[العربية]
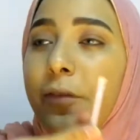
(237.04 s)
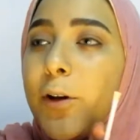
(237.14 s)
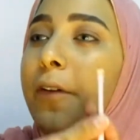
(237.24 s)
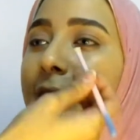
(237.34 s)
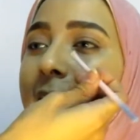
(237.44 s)

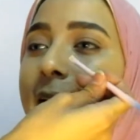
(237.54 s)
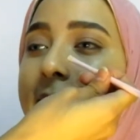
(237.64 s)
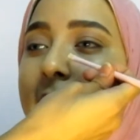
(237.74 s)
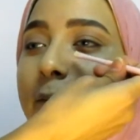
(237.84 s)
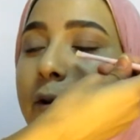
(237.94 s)

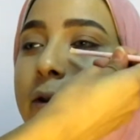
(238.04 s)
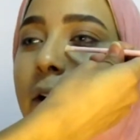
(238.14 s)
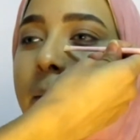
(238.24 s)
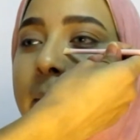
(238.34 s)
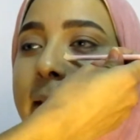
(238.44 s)
وهنا
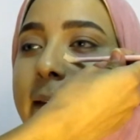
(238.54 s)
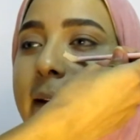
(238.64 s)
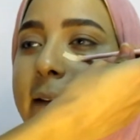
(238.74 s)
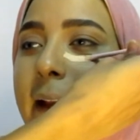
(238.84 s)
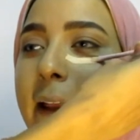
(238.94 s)
بحط لها
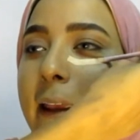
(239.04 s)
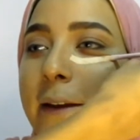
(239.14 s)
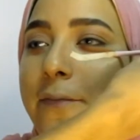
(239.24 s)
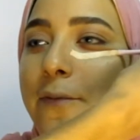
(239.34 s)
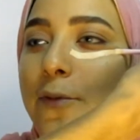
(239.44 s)

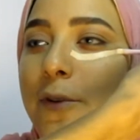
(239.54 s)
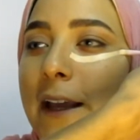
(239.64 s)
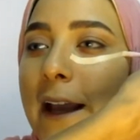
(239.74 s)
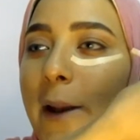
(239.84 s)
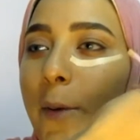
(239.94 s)
الكونسيلر
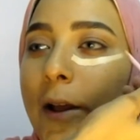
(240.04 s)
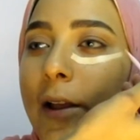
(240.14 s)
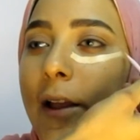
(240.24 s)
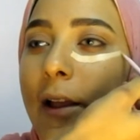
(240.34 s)
آه، خلطت تو